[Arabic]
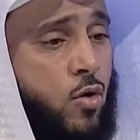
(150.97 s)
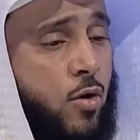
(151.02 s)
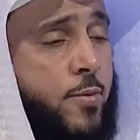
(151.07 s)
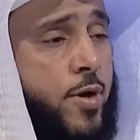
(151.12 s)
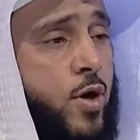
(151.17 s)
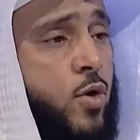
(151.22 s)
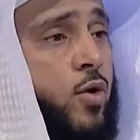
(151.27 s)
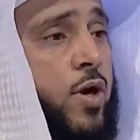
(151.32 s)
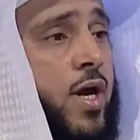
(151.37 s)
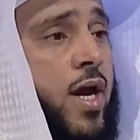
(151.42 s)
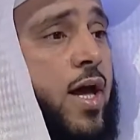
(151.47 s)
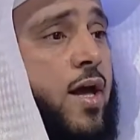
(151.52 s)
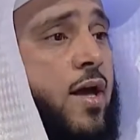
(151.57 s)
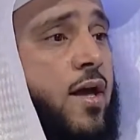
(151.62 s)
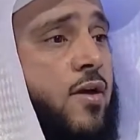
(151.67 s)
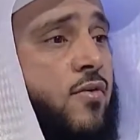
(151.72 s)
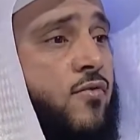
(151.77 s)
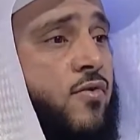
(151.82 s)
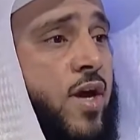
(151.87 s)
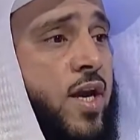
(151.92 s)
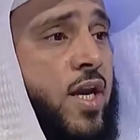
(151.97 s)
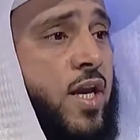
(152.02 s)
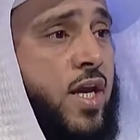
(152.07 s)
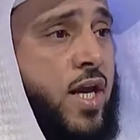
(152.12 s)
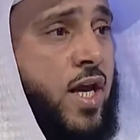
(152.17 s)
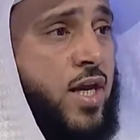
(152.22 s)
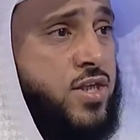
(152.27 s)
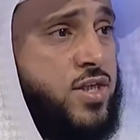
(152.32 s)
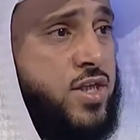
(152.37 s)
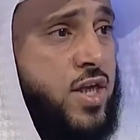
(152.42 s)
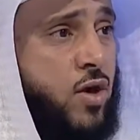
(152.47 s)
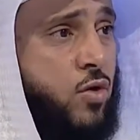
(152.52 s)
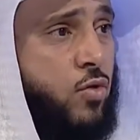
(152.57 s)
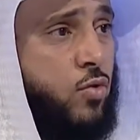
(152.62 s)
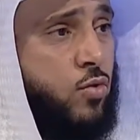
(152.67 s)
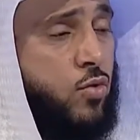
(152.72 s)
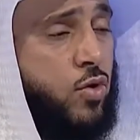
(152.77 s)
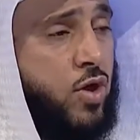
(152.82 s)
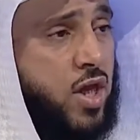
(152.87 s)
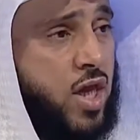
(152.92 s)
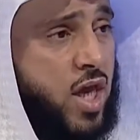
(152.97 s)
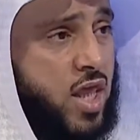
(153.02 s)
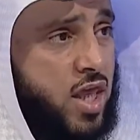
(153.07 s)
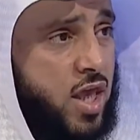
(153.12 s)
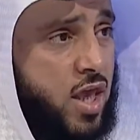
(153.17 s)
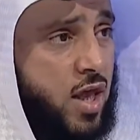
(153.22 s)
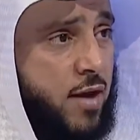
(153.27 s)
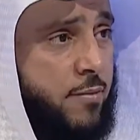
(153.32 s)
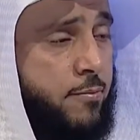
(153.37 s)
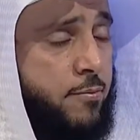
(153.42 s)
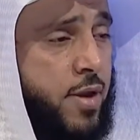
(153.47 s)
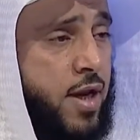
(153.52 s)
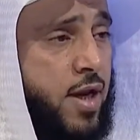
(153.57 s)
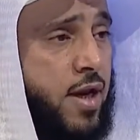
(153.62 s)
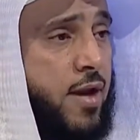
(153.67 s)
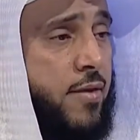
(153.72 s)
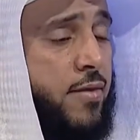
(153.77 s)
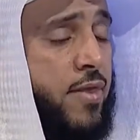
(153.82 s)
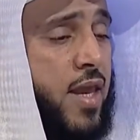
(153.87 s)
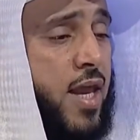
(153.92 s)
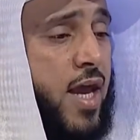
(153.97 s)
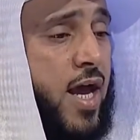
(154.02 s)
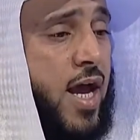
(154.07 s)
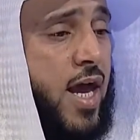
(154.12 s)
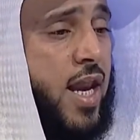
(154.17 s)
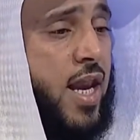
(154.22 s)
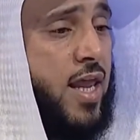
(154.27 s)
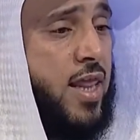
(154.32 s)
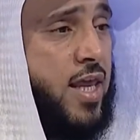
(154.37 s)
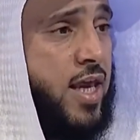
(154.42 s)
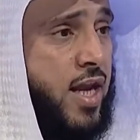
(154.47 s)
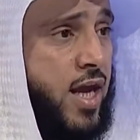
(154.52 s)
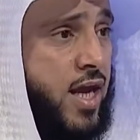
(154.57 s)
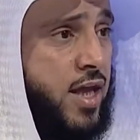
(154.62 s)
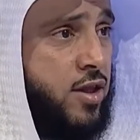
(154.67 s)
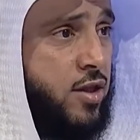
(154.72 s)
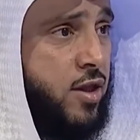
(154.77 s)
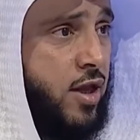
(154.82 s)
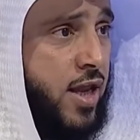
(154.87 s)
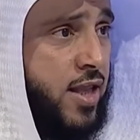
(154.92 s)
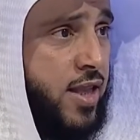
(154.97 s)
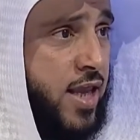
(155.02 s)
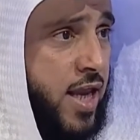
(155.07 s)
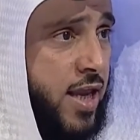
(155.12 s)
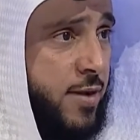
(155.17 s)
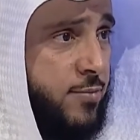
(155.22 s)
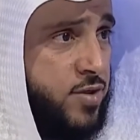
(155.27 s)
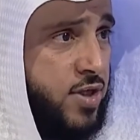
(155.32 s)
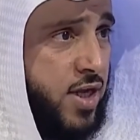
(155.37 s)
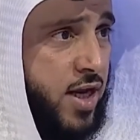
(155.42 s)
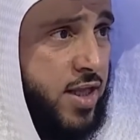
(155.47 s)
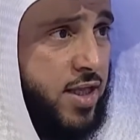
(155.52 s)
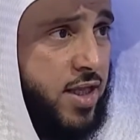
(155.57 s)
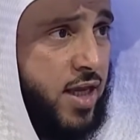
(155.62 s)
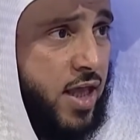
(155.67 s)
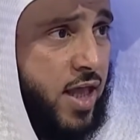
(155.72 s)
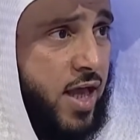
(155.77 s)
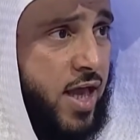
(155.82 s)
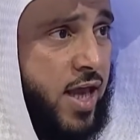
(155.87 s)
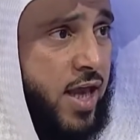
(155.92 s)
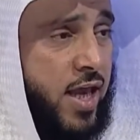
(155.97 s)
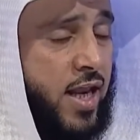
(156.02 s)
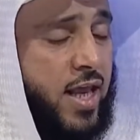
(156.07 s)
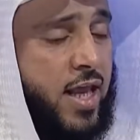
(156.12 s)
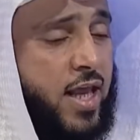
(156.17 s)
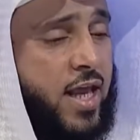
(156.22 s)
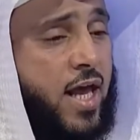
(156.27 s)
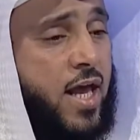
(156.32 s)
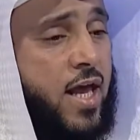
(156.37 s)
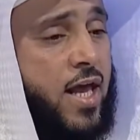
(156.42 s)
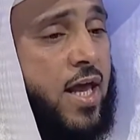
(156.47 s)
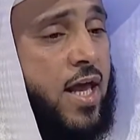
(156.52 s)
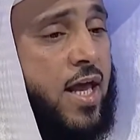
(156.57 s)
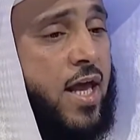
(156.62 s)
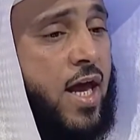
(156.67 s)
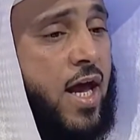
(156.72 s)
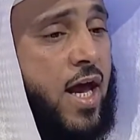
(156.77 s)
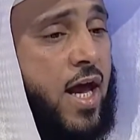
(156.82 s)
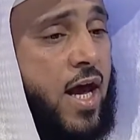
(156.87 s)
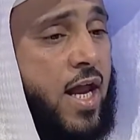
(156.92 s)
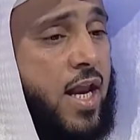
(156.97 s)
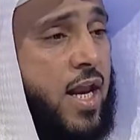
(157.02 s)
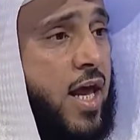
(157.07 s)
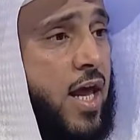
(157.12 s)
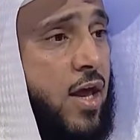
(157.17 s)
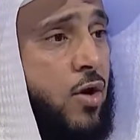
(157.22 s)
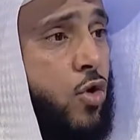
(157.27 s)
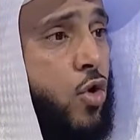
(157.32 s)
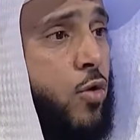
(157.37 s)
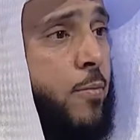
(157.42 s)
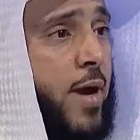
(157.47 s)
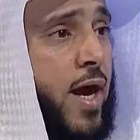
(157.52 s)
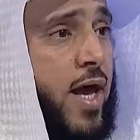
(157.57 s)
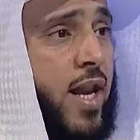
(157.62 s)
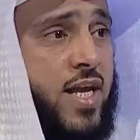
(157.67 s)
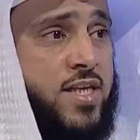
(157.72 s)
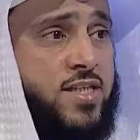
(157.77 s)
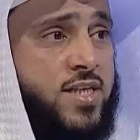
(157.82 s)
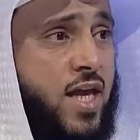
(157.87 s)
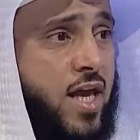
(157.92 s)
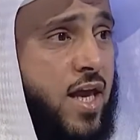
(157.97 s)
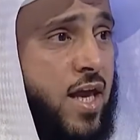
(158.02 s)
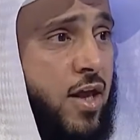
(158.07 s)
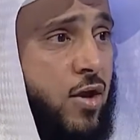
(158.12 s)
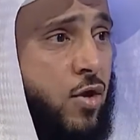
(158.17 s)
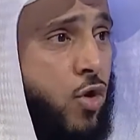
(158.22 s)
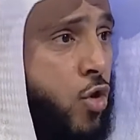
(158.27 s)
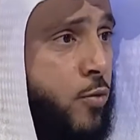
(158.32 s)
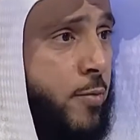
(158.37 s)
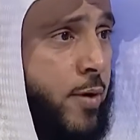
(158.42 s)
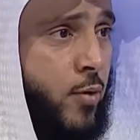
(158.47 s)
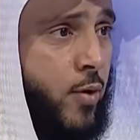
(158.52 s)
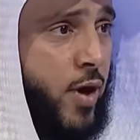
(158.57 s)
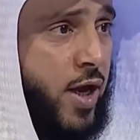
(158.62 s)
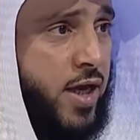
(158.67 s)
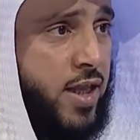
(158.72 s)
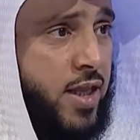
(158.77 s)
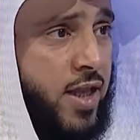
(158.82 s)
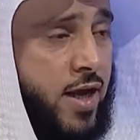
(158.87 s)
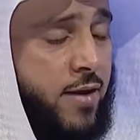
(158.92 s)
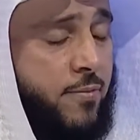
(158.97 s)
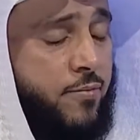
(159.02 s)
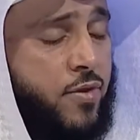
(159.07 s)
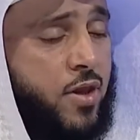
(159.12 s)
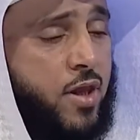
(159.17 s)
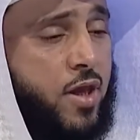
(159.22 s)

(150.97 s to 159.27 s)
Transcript: ومن هنا فإني أنصح كثيرا من الذين عند لديهم صناديق عائلية أن حكمها ليس حكما واحدا